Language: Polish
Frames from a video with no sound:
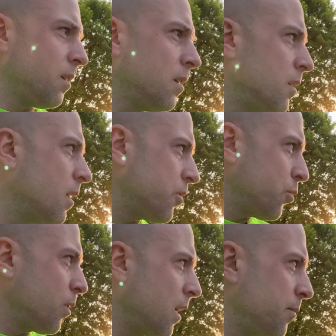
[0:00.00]
Idę,
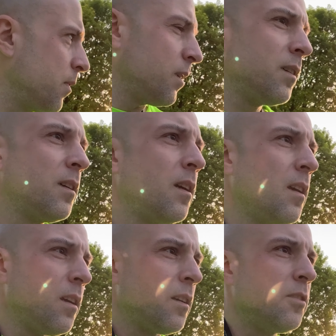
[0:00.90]
szukam.
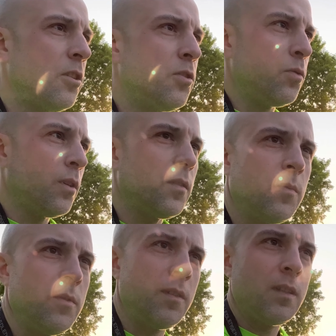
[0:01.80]
Gdzieś tu jest
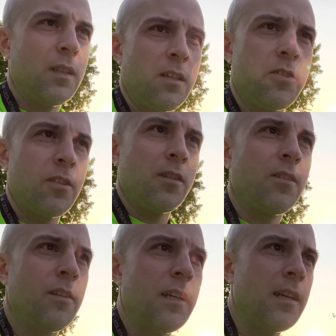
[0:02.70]
mój serdeczny
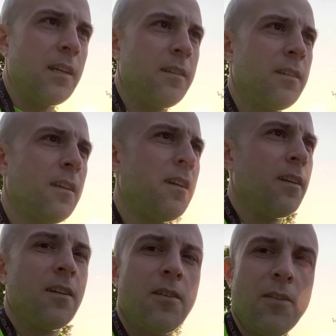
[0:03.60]
kolega.
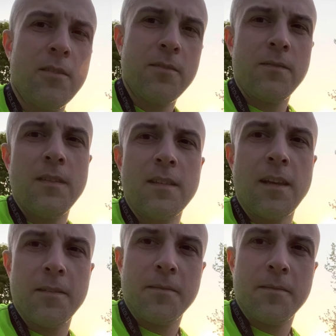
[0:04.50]
O, widzę.